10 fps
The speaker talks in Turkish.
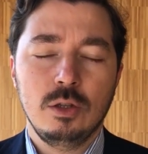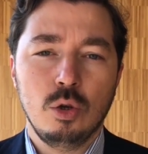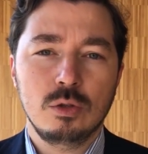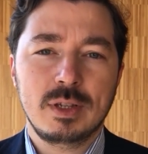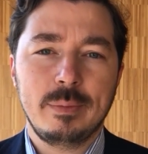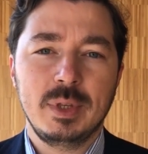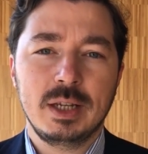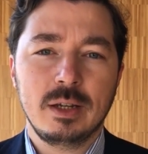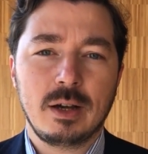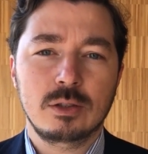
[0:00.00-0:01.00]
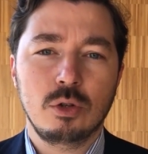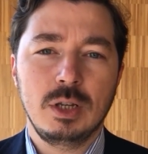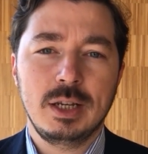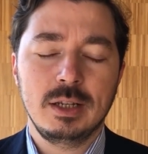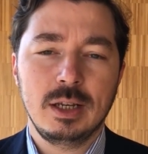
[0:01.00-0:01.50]
yöntemlerini,
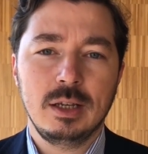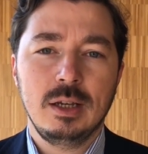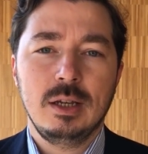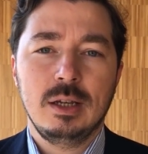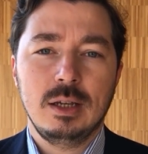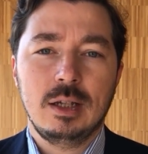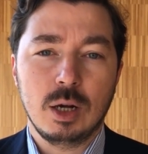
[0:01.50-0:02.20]
aktörlerini e,